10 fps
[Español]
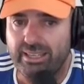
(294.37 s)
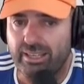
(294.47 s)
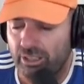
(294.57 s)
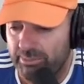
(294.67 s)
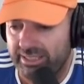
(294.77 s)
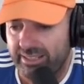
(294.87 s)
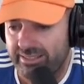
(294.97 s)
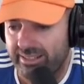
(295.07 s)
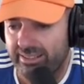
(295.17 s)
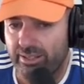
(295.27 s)
Genome
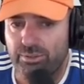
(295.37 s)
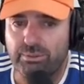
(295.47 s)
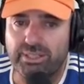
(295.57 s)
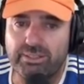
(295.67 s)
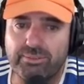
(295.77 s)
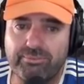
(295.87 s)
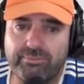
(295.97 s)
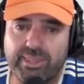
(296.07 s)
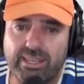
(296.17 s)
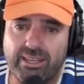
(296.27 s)
3384,
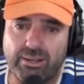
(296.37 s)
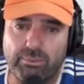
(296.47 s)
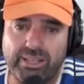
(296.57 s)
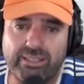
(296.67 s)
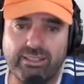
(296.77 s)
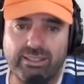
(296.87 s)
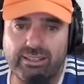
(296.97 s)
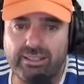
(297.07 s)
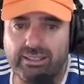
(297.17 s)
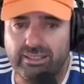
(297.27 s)

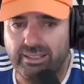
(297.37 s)
Aguaita,